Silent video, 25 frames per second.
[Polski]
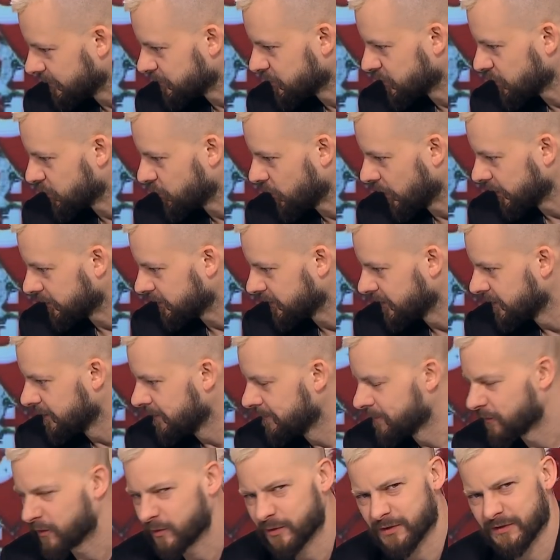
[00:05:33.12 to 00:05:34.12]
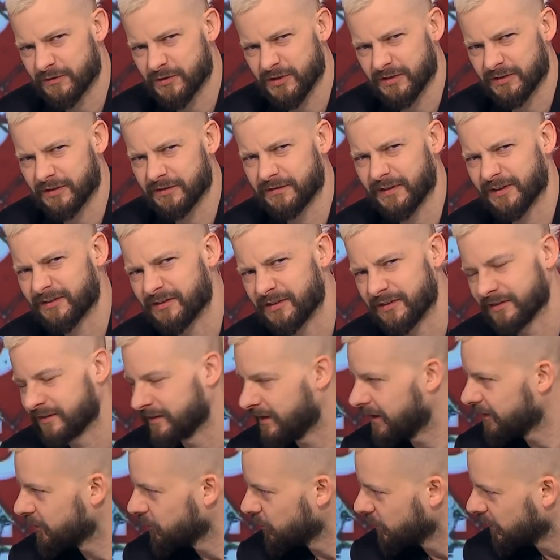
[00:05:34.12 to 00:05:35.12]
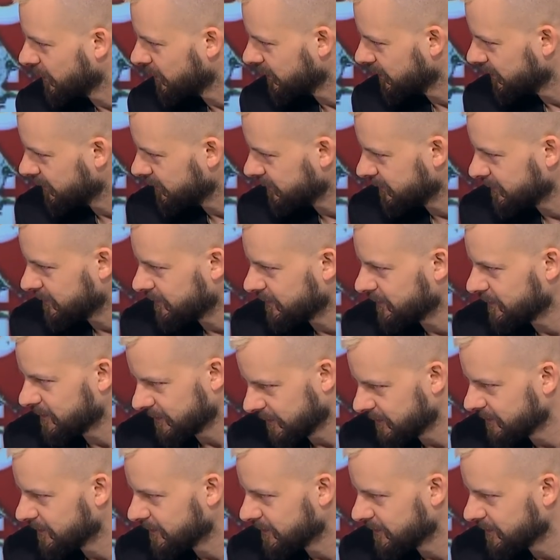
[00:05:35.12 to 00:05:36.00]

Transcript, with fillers: na przykład, może wszyscy z was nie znają, ale... NoFX,